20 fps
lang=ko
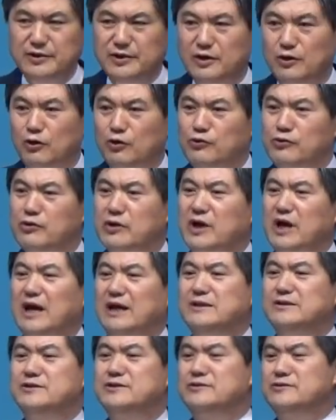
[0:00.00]
오늘은
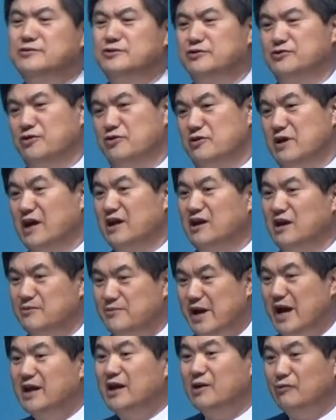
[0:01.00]
간증 설교를 하나님이
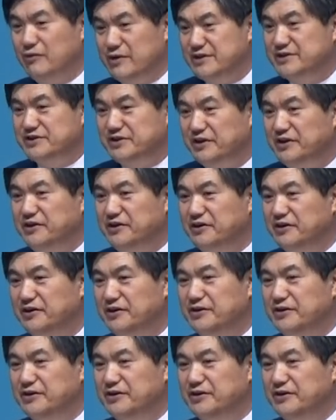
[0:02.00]
하라고 해서